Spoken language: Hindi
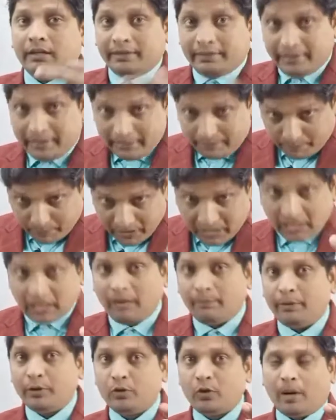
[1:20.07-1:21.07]

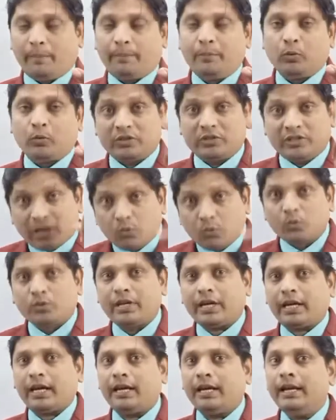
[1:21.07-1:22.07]
पिछला वीडियो आप लोग जरूर
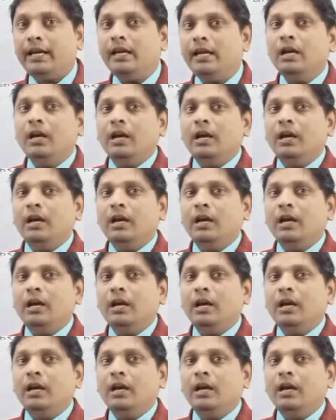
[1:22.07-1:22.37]
देखेंगे